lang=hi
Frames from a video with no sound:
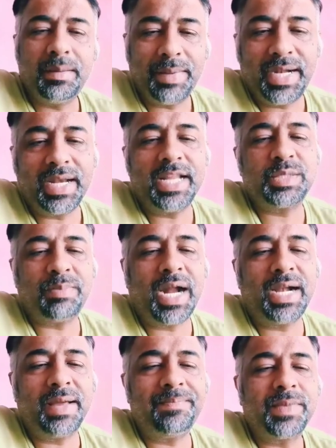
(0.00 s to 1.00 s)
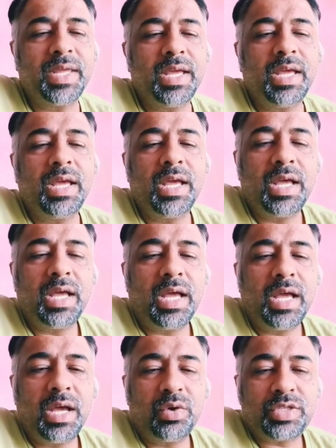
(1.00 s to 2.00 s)
मेंटेनेंस पार्ट है
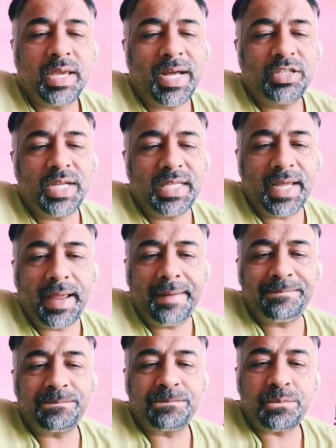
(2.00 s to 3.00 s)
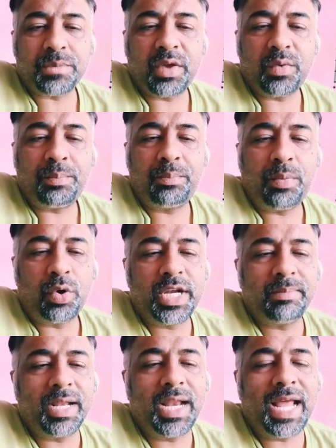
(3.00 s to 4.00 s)
उसके बाद जाते हैं
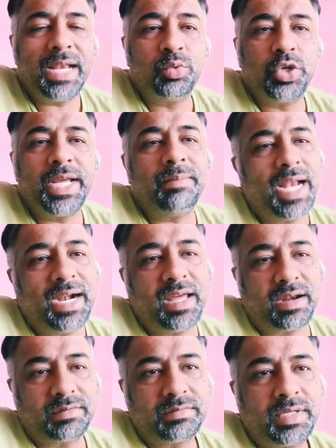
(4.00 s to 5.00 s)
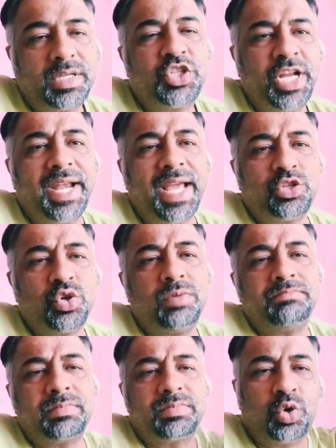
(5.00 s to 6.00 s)
पोर्टेबल एलमिनियम लेडर सीढ़ियाँ जो
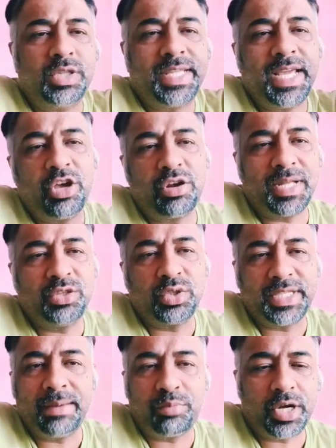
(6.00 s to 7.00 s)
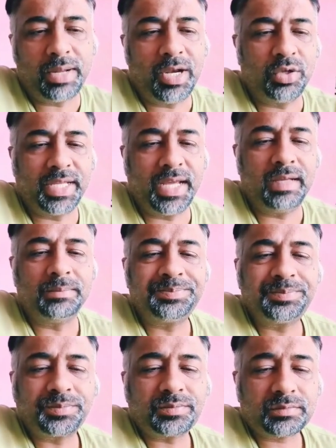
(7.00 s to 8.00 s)
खुलती हैं और बंद होती हैं पोर्टेबल होती
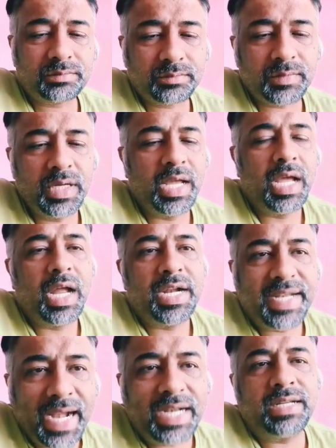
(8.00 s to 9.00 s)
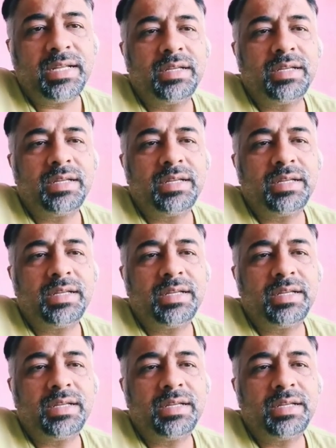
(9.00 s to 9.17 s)
हैं टेंट